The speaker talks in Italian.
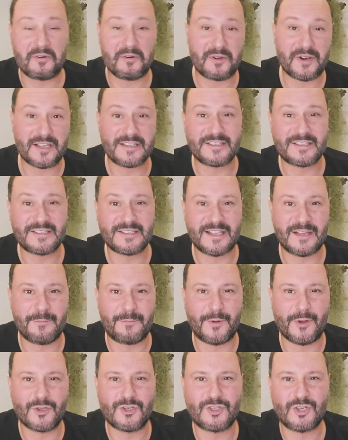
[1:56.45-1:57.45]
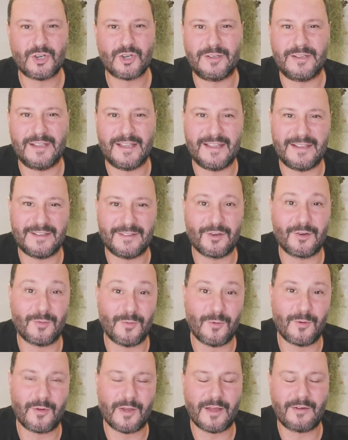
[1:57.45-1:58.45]
Ora si sta un po' sciogliendo,
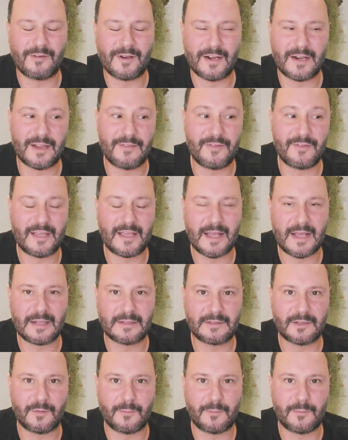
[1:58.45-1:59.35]
comunque è una nevicata